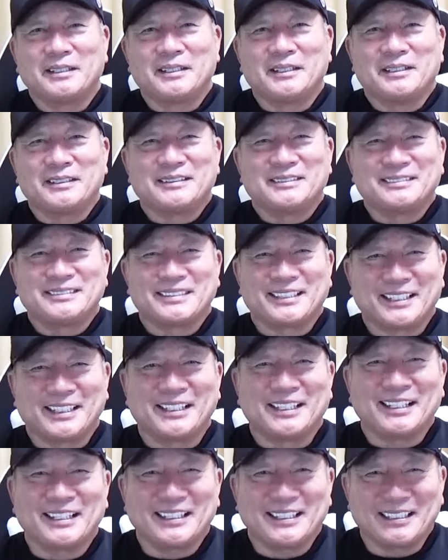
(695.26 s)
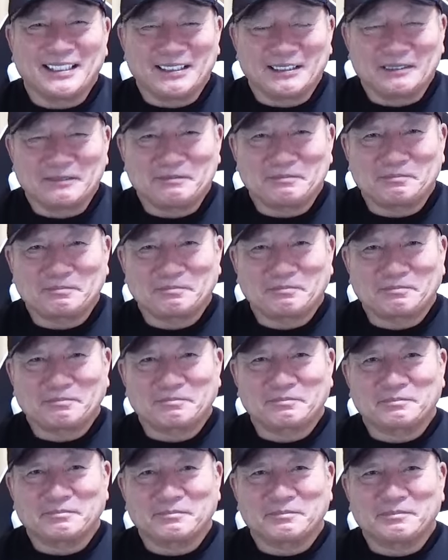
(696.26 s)
日本はね、ね、なかなか
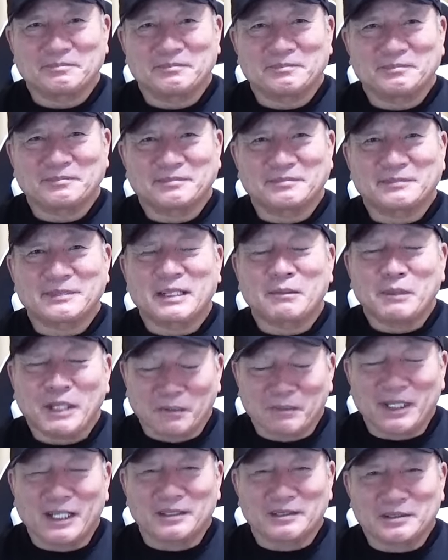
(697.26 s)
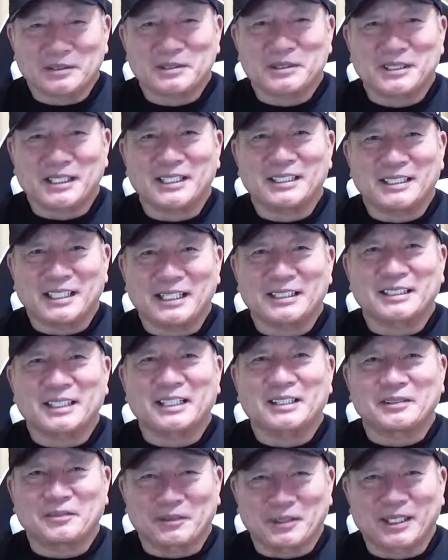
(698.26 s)
熱い試合がまあまあ熱い試合になったけ
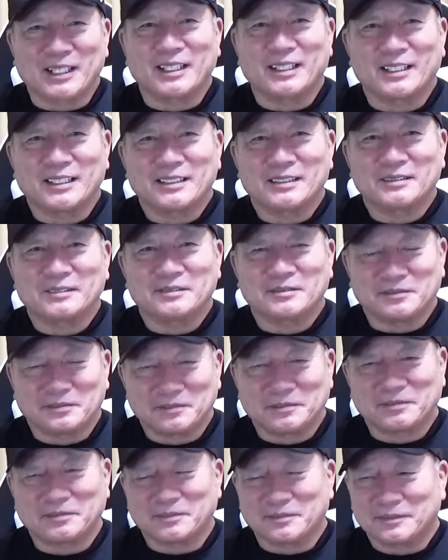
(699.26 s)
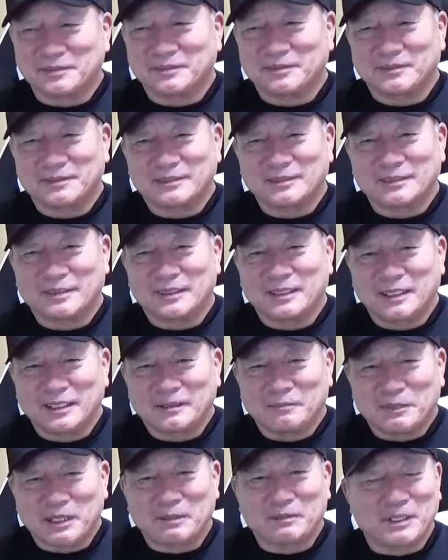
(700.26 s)
どねね、うん、本当に
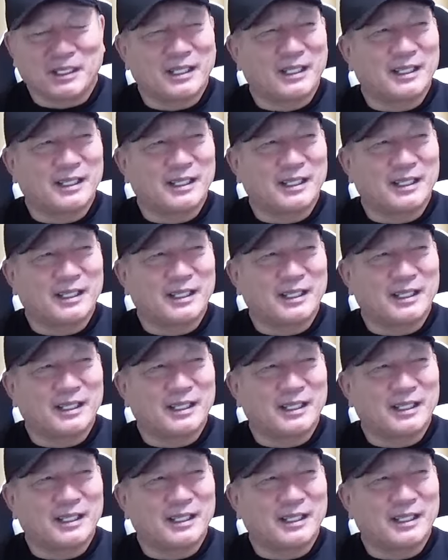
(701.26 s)
まあま